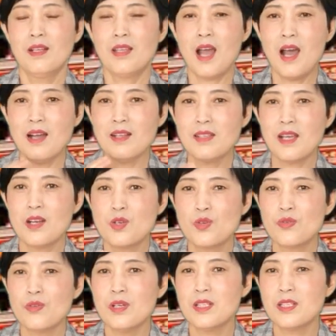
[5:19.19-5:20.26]
他在
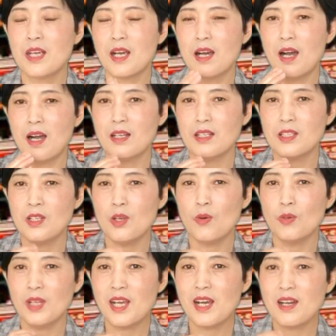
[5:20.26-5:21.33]
说这个
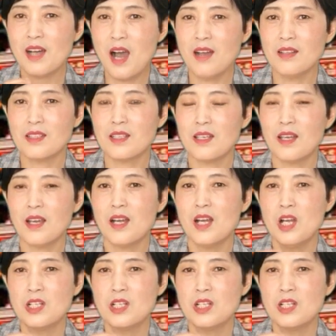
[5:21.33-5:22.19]
有那个抗体。